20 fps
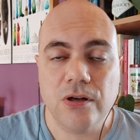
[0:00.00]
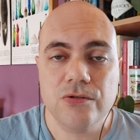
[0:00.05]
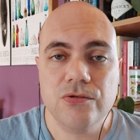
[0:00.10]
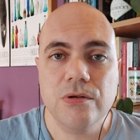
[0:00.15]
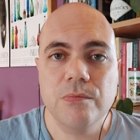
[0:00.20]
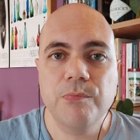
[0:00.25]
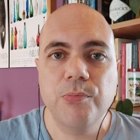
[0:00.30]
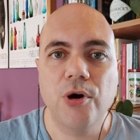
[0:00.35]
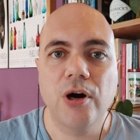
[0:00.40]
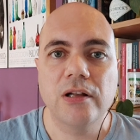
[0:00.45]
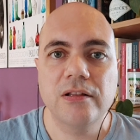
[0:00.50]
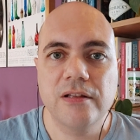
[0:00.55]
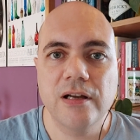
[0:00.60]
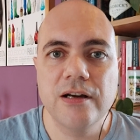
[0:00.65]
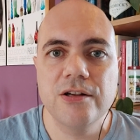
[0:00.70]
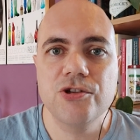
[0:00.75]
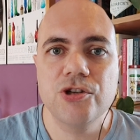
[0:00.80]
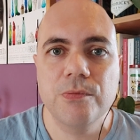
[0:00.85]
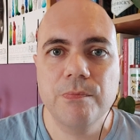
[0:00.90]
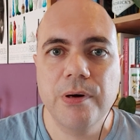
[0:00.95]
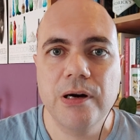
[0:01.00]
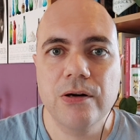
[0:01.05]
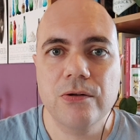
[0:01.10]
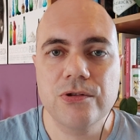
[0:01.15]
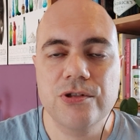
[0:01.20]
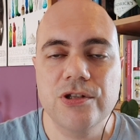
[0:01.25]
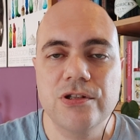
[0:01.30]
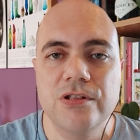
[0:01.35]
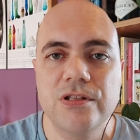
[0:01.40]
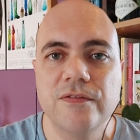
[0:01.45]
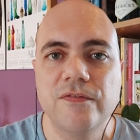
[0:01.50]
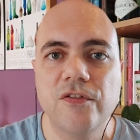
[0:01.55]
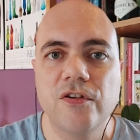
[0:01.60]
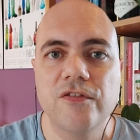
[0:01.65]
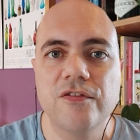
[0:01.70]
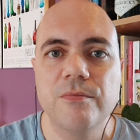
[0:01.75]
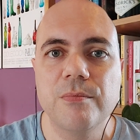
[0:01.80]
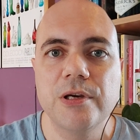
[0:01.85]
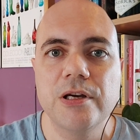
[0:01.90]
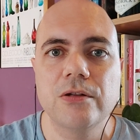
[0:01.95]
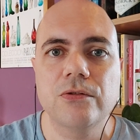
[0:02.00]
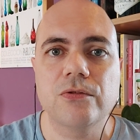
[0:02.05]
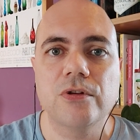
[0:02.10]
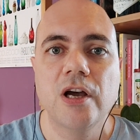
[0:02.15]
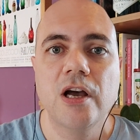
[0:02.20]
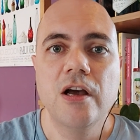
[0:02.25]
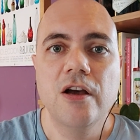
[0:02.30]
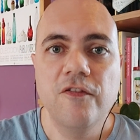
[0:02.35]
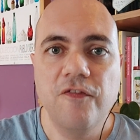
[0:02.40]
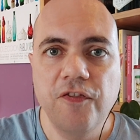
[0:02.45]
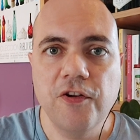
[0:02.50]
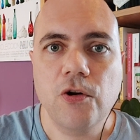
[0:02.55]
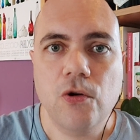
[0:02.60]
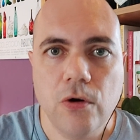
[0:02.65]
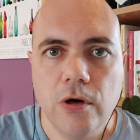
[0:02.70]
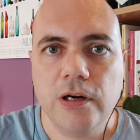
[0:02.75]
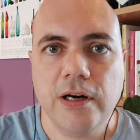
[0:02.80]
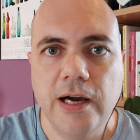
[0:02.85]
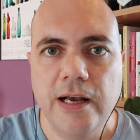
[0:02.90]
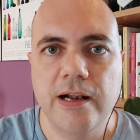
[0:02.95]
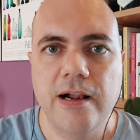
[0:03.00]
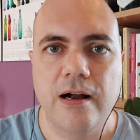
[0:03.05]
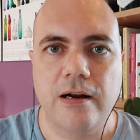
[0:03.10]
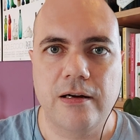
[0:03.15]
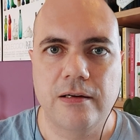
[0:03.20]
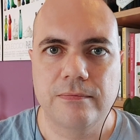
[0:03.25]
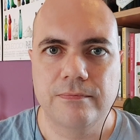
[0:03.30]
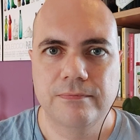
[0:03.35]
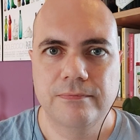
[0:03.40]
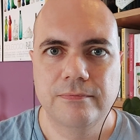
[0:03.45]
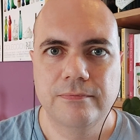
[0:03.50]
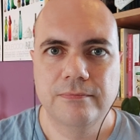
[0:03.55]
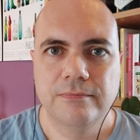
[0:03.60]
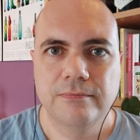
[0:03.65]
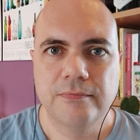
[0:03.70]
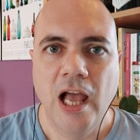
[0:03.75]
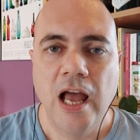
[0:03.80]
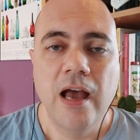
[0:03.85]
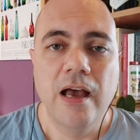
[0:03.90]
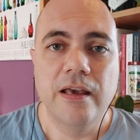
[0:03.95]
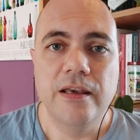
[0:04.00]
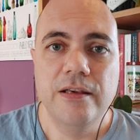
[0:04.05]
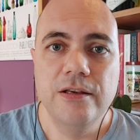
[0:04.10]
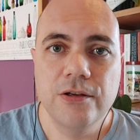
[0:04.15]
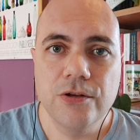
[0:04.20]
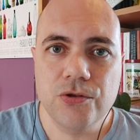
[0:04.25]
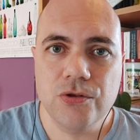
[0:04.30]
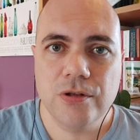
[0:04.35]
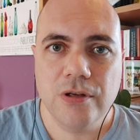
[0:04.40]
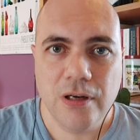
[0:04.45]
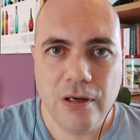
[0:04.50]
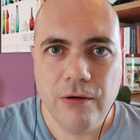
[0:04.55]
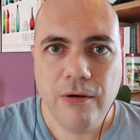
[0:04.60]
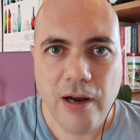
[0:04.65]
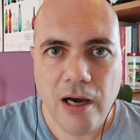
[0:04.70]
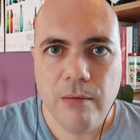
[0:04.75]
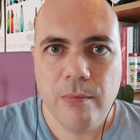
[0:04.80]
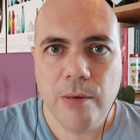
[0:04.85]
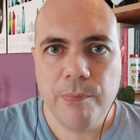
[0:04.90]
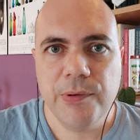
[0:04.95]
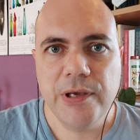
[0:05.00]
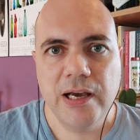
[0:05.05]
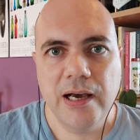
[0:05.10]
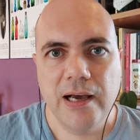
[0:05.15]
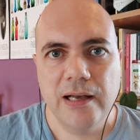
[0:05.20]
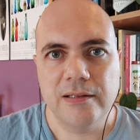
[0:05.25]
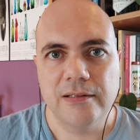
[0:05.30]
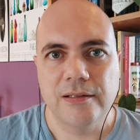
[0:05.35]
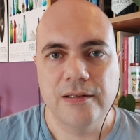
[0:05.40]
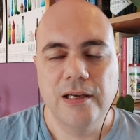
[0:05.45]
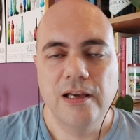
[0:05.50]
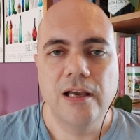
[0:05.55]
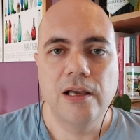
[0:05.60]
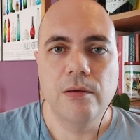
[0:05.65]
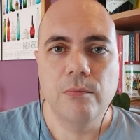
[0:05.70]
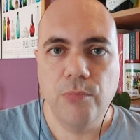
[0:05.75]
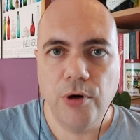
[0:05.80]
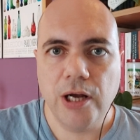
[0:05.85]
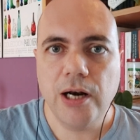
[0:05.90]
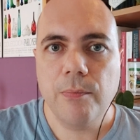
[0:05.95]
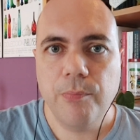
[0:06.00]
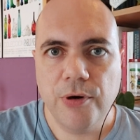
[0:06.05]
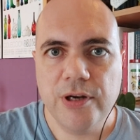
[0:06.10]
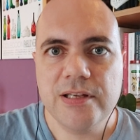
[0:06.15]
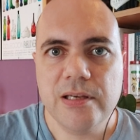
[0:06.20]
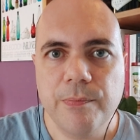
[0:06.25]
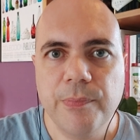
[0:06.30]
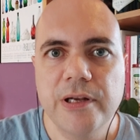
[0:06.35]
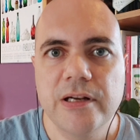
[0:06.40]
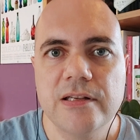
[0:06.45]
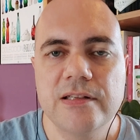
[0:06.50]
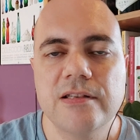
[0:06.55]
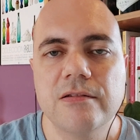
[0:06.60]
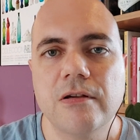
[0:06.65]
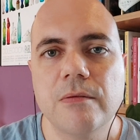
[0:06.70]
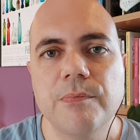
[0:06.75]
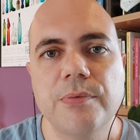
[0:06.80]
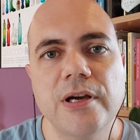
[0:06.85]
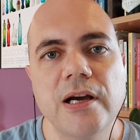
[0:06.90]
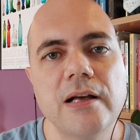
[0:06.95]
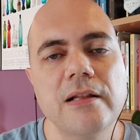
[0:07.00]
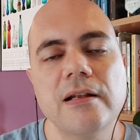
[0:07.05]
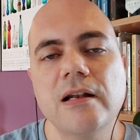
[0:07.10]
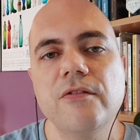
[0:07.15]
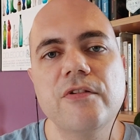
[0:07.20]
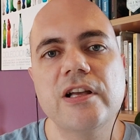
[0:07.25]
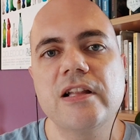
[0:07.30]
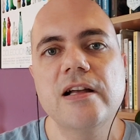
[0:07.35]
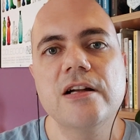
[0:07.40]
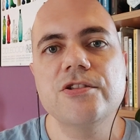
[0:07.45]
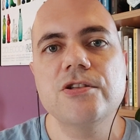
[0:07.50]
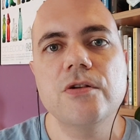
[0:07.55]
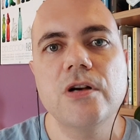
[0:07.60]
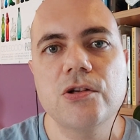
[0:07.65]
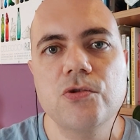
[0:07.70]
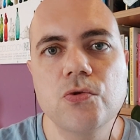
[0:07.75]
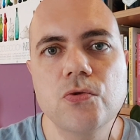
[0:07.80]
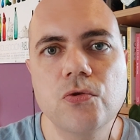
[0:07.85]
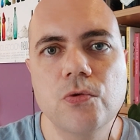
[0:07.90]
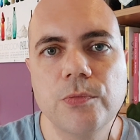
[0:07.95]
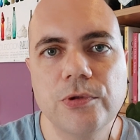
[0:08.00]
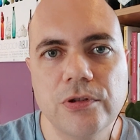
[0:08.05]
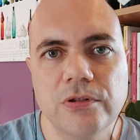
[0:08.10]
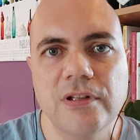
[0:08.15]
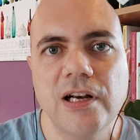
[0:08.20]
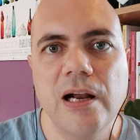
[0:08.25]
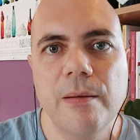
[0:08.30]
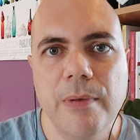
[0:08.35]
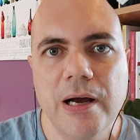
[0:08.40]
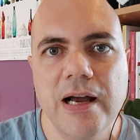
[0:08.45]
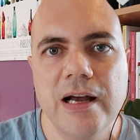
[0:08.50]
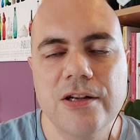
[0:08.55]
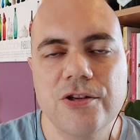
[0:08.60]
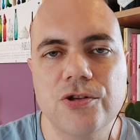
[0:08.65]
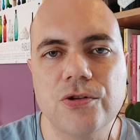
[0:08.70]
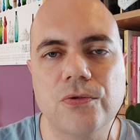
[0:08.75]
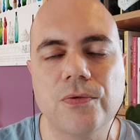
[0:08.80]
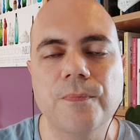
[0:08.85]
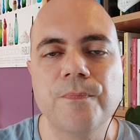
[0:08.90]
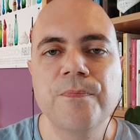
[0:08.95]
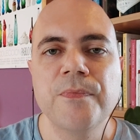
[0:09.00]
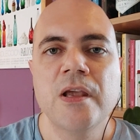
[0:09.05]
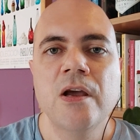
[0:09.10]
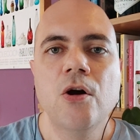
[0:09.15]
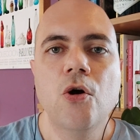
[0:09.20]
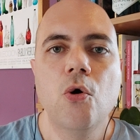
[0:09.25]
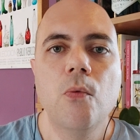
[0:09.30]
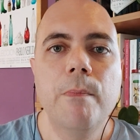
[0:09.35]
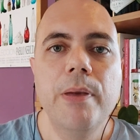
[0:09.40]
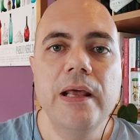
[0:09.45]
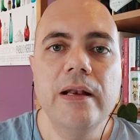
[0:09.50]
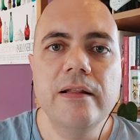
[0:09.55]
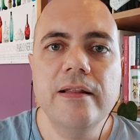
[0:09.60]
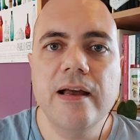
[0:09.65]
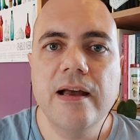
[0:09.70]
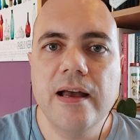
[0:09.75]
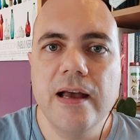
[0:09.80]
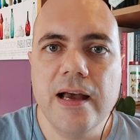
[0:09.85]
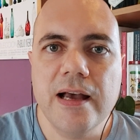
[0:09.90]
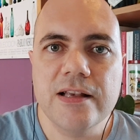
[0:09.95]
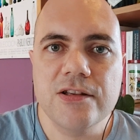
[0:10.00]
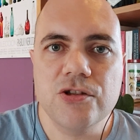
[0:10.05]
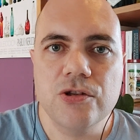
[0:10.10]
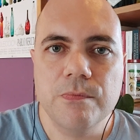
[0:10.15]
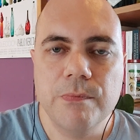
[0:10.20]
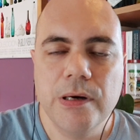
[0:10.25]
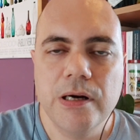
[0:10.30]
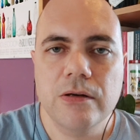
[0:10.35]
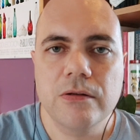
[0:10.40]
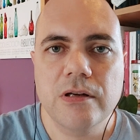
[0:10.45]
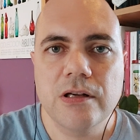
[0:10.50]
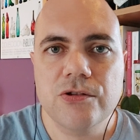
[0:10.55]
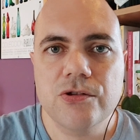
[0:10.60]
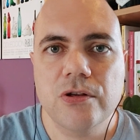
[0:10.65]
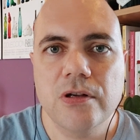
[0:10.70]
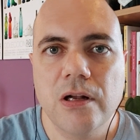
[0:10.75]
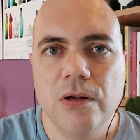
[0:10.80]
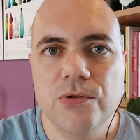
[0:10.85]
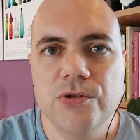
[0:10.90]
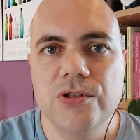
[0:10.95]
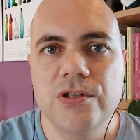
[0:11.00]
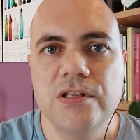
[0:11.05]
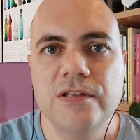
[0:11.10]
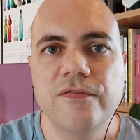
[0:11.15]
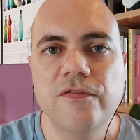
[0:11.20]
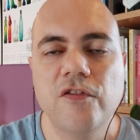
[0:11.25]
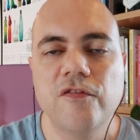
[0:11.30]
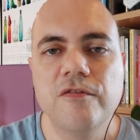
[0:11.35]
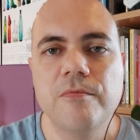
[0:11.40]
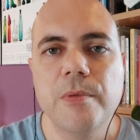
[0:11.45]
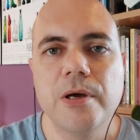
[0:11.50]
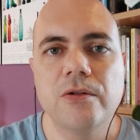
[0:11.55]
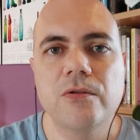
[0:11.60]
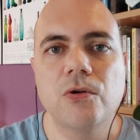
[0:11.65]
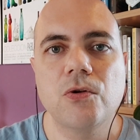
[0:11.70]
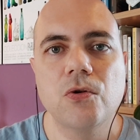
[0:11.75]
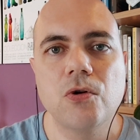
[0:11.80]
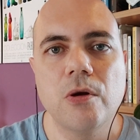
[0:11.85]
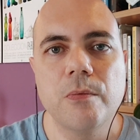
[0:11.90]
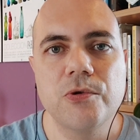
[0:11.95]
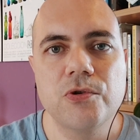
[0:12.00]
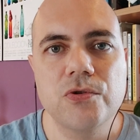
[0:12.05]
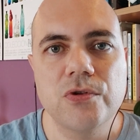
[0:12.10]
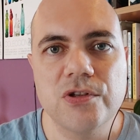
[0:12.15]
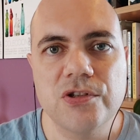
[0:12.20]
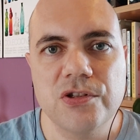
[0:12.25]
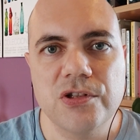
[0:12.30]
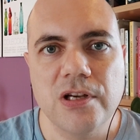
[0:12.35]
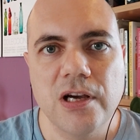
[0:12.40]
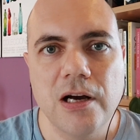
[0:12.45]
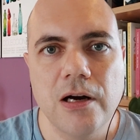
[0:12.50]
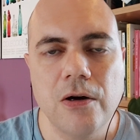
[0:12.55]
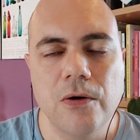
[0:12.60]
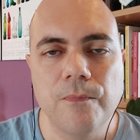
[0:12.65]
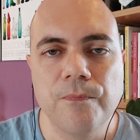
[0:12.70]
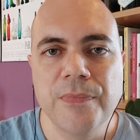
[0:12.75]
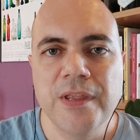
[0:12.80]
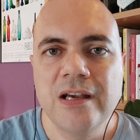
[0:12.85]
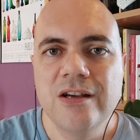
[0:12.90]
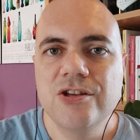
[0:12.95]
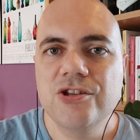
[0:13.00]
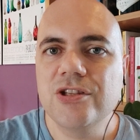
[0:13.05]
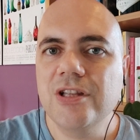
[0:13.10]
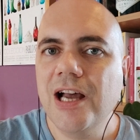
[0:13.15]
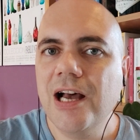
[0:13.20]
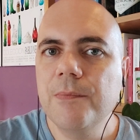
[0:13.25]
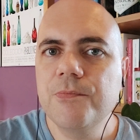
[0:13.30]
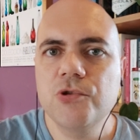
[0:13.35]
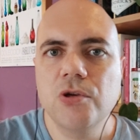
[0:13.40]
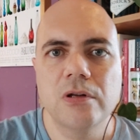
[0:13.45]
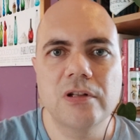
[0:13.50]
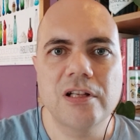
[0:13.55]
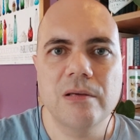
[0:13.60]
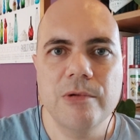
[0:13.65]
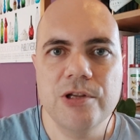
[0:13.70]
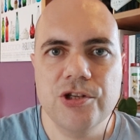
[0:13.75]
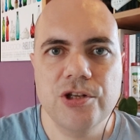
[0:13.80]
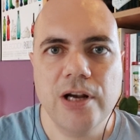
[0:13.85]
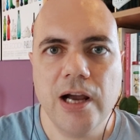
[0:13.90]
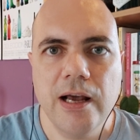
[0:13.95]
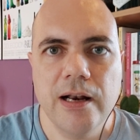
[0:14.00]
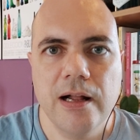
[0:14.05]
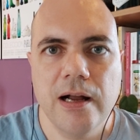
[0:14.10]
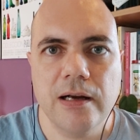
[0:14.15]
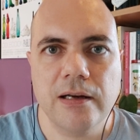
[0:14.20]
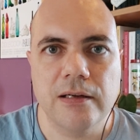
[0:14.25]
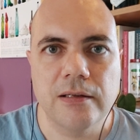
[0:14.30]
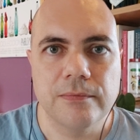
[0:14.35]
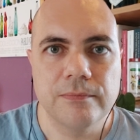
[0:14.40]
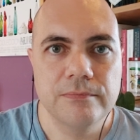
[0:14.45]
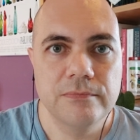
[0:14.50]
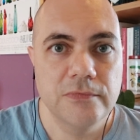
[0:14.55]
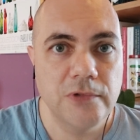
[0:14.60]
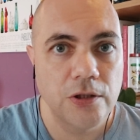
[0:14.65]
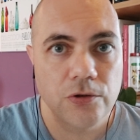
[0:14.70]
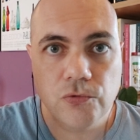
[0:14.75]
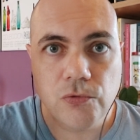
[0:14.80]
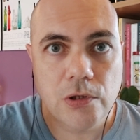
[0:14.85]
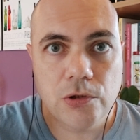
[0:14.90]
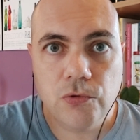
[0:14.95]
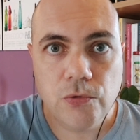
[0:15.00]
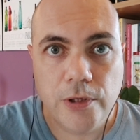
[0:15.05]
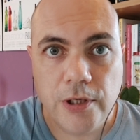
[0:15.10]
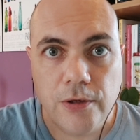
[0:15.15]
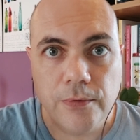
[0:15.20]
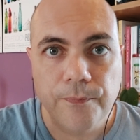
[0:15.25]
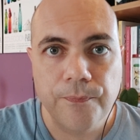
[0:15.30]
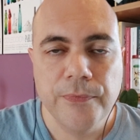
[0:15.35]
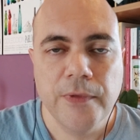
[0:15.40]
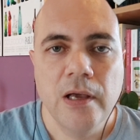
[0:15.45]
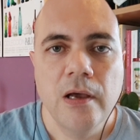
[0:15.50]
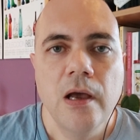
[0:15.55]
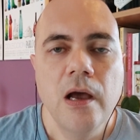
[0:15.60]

nosso importante banco de desenvolvimento, ficou careca. E isso não é uma piada. Embora possa parecer uma piada, na verdade é um assunto muito dramático. O BNDES, Banco Nacional de Desenvolvimento Econômico Social, está absolutamente careca, tanto quanto eu.